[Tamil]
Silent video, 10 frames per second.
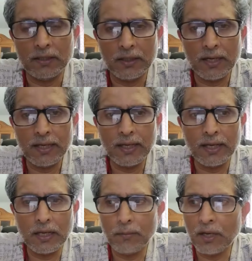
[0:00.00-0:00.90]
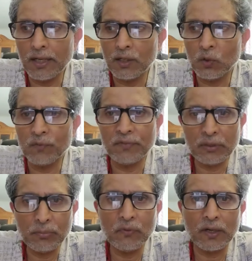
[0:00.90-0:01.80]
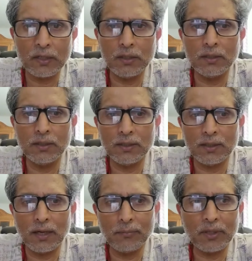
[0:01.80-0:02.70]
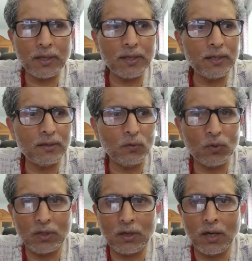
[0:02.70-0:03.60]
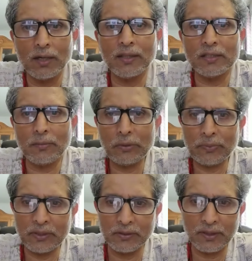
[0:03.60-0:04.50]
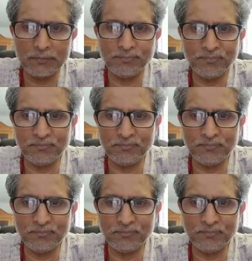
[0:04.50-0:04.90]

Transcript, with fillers: இதனை அநேகமாக எல்லோரும் விரும்புவார்கள் என்ற நம்பிக்கையில் உங்களுக்காக இதை சமர்ப்பிக்கின்றேன்